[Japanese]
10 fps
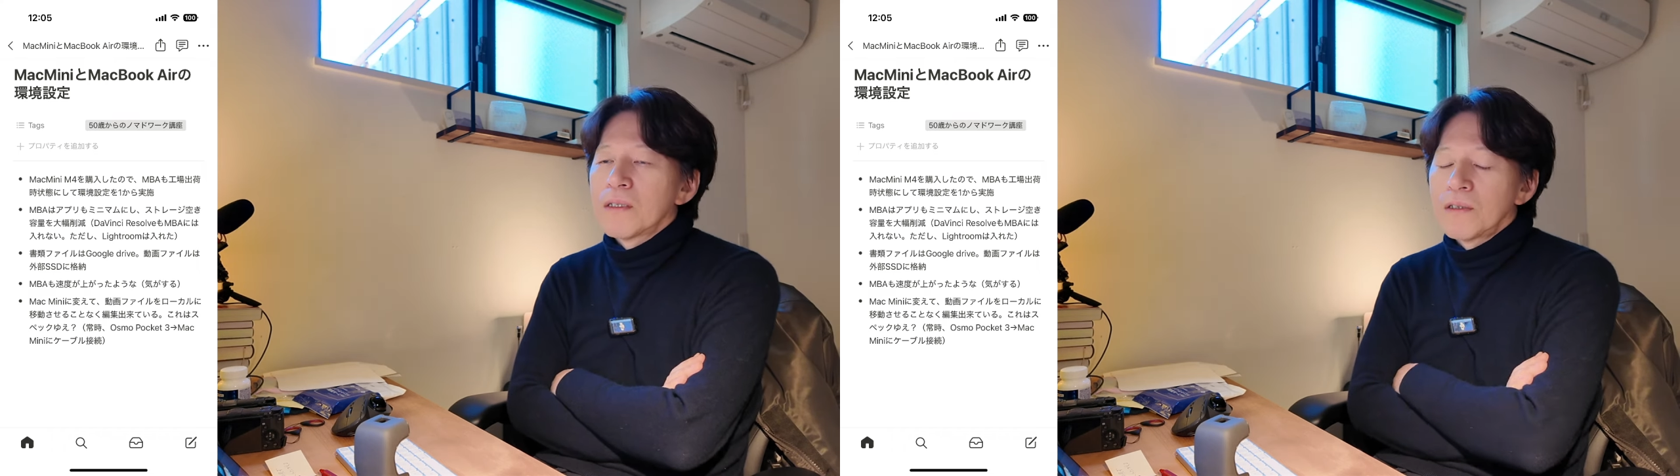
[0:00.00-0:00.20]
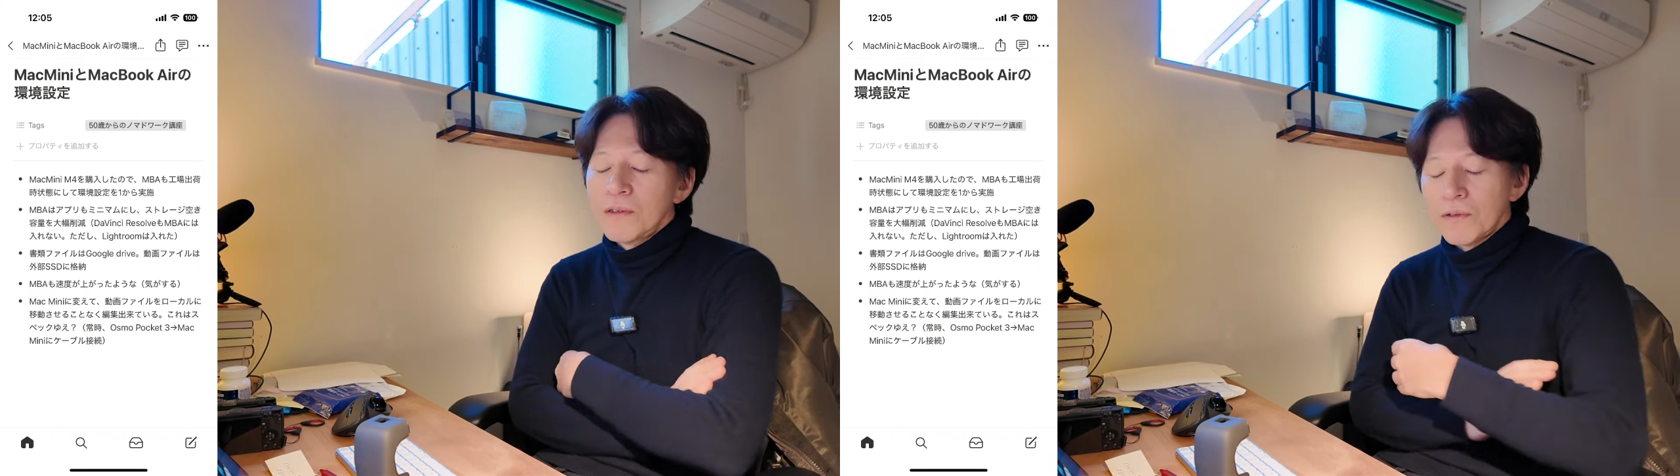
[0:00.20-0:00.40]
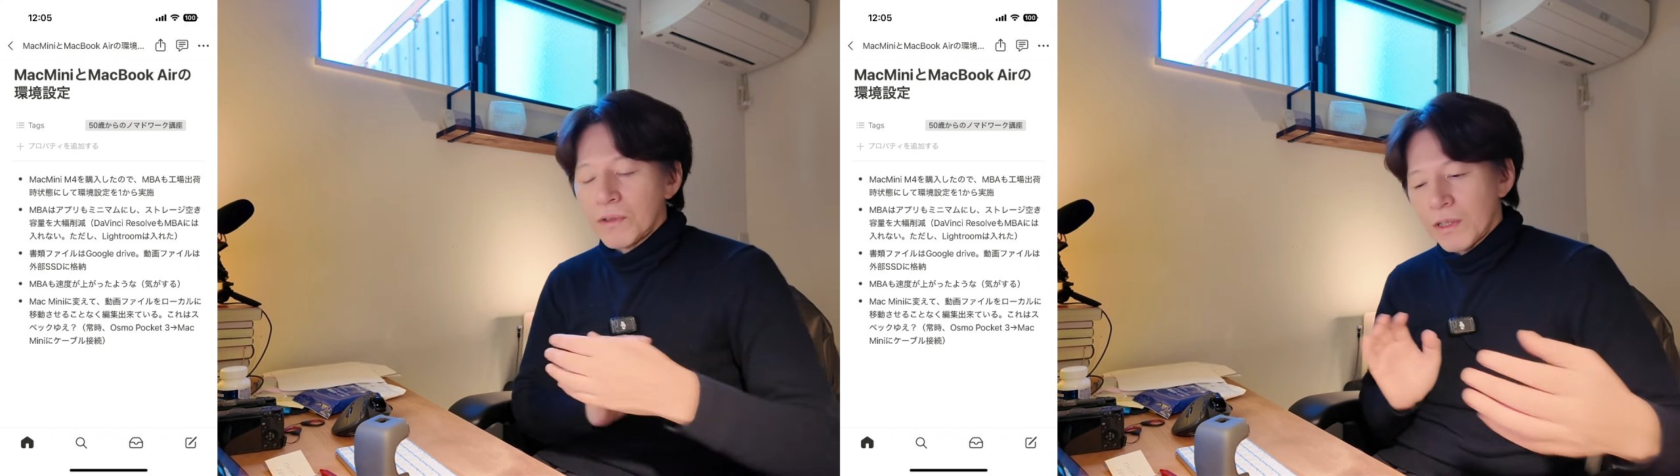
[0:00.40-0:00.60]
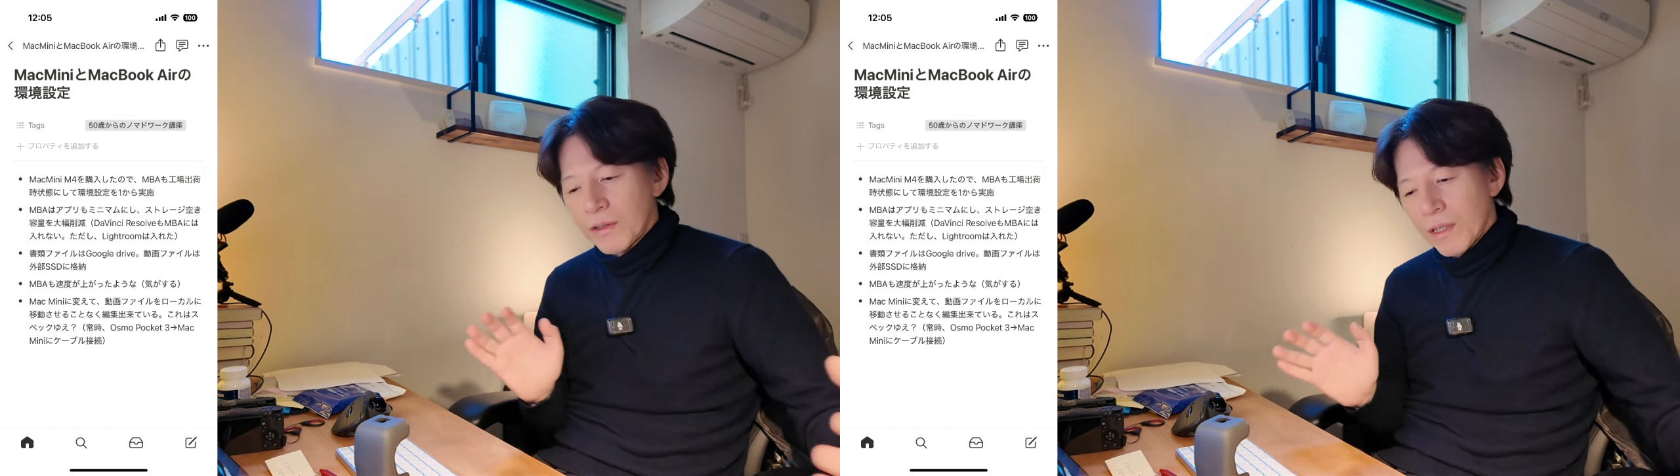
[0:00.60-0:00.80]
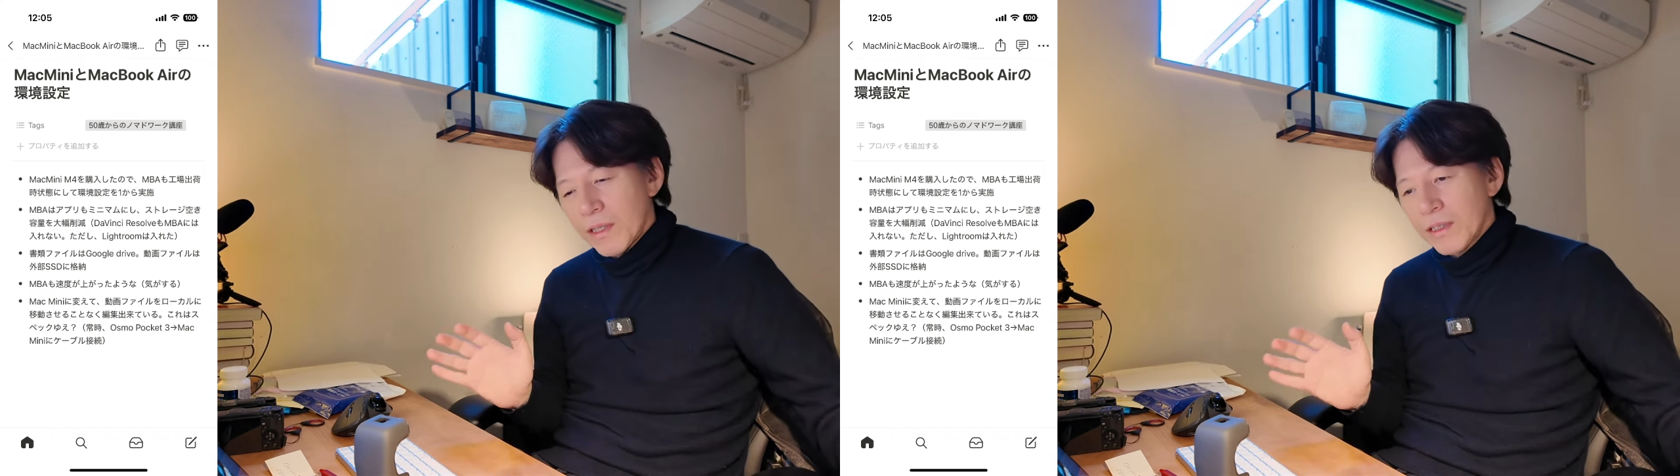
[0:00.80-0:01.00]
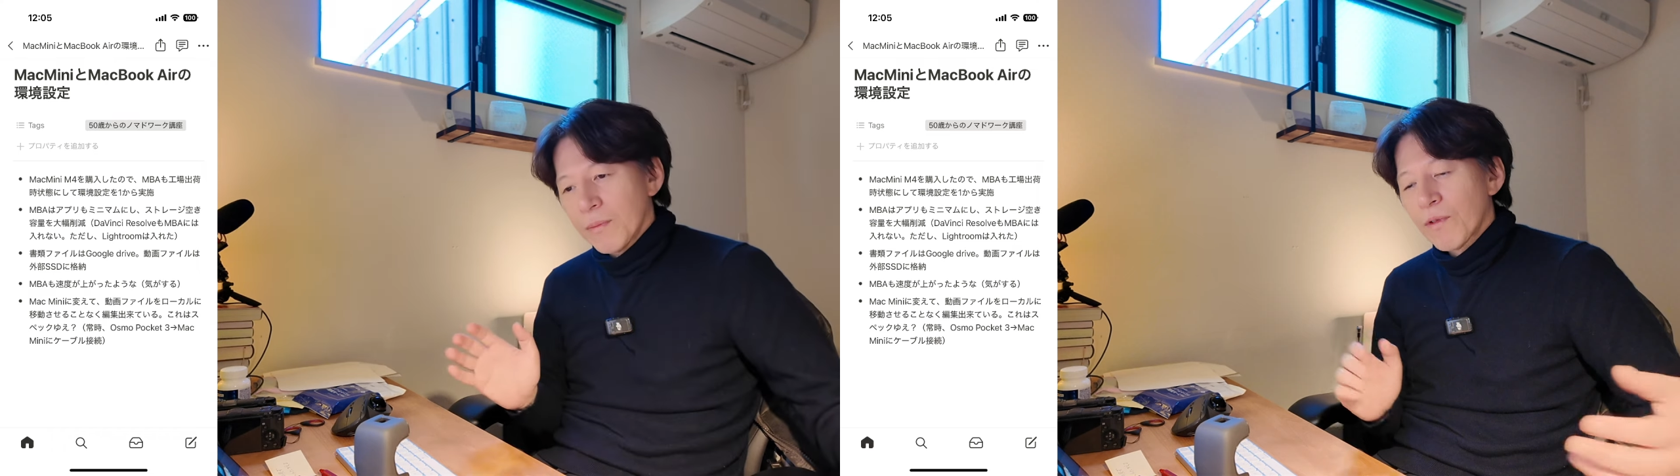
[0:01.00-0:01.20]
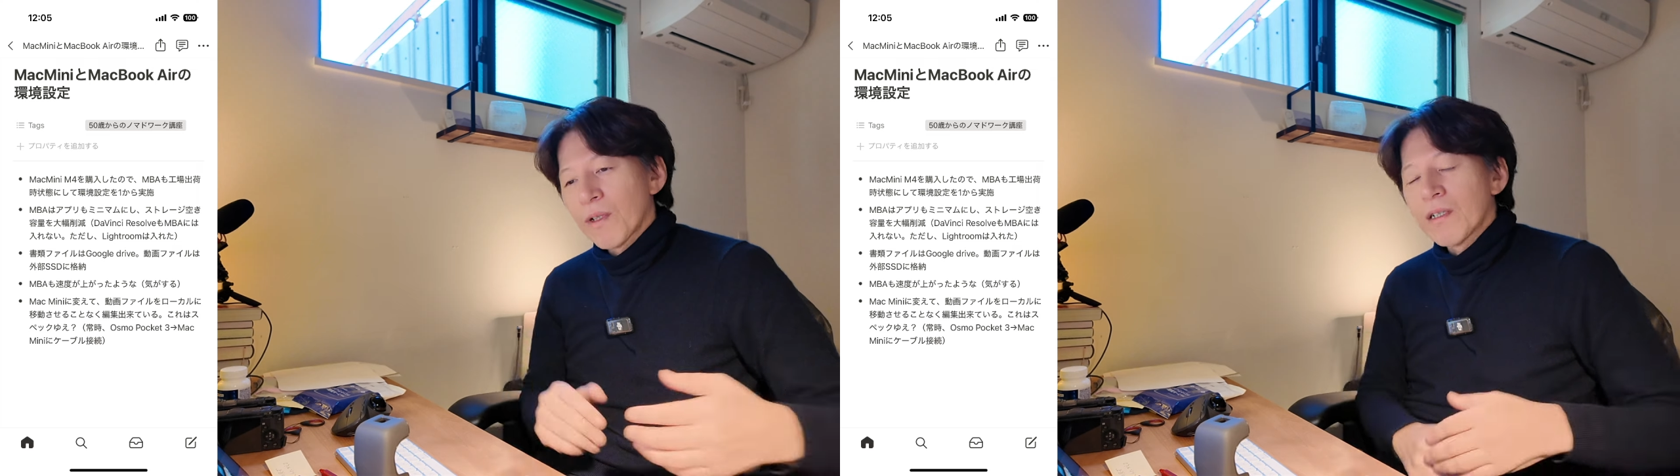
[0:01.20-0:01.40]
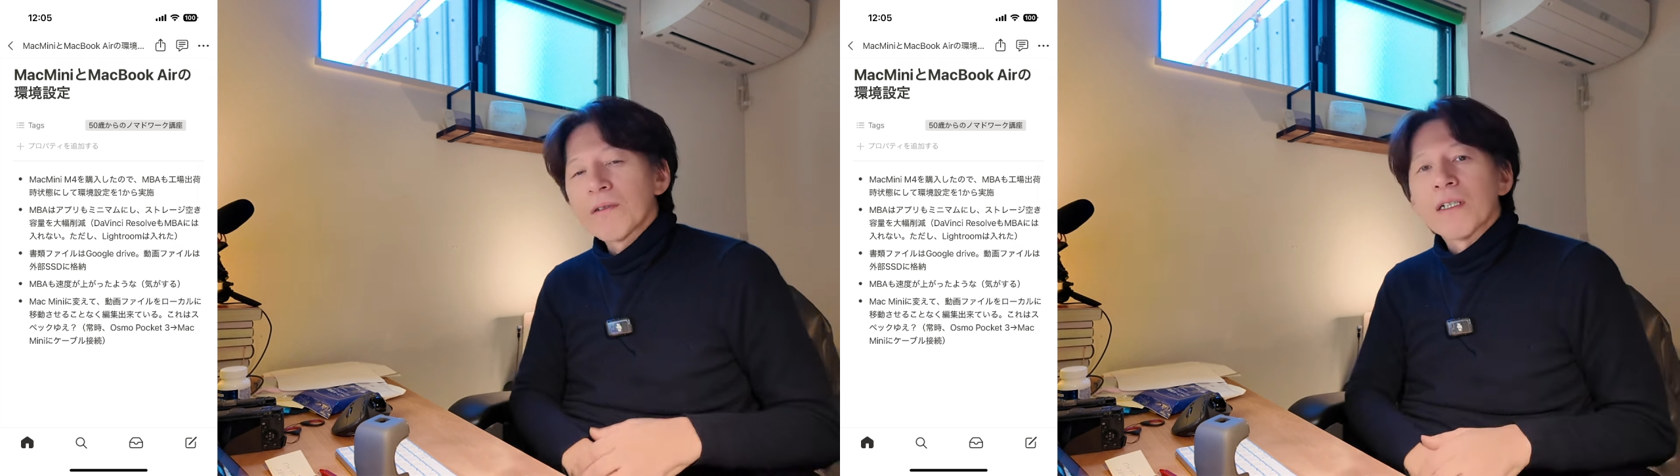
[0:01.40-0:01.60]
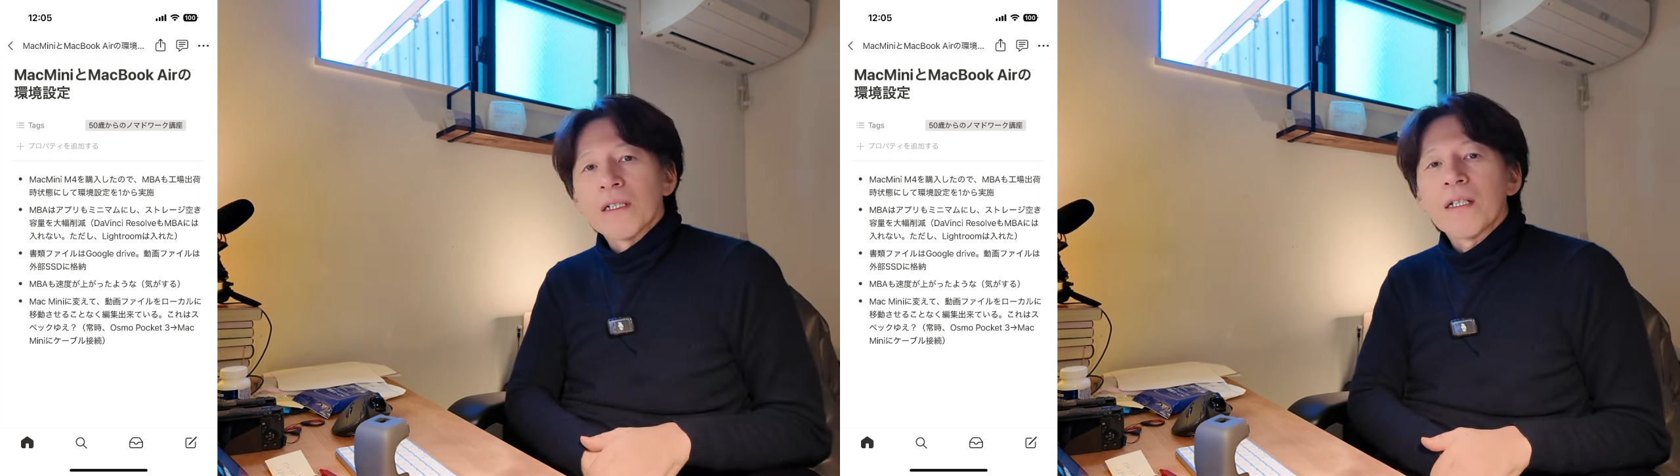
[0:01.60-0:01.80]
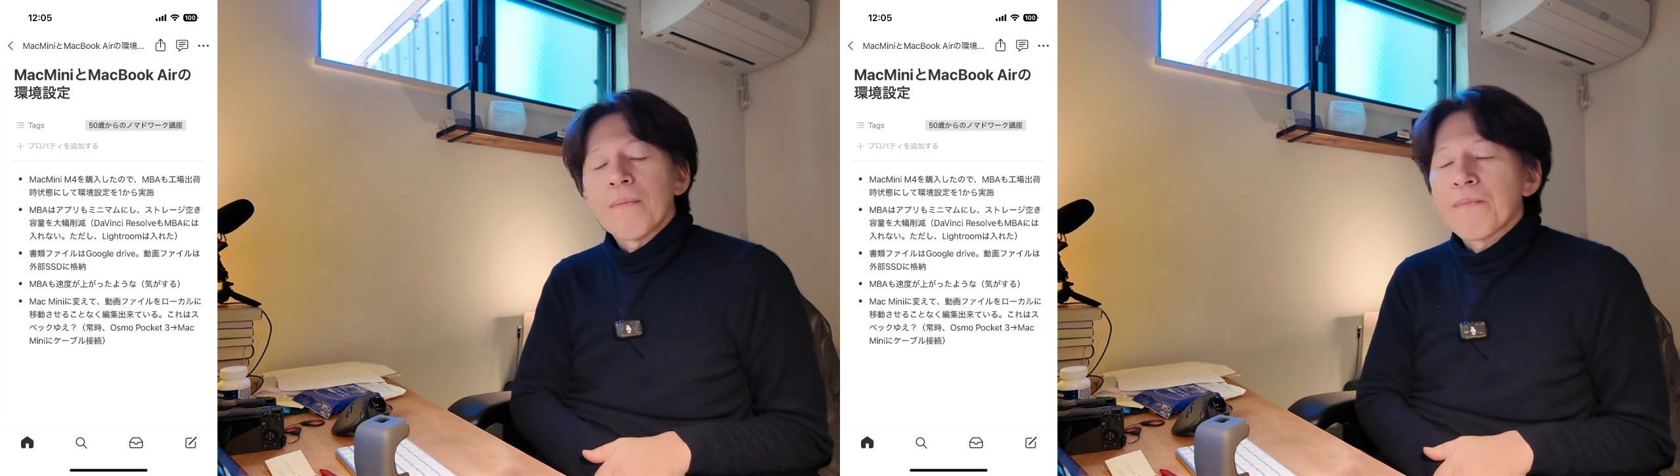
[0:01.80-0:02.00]
ずっと蓄積したものがあるから
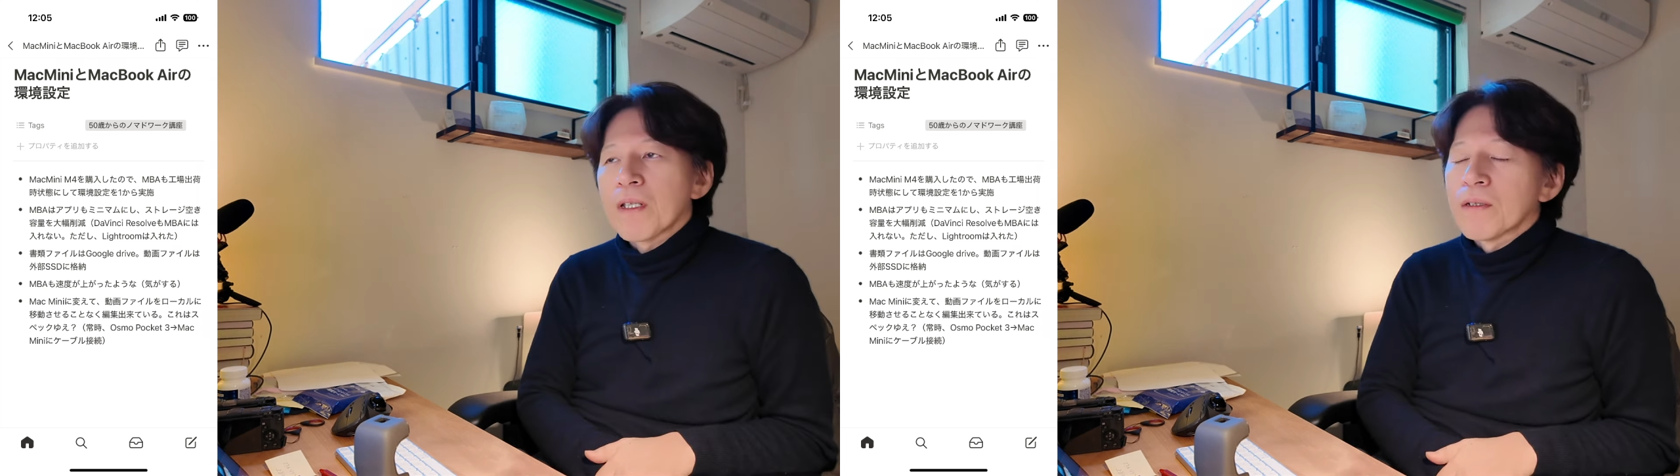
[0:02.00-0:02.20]
ね、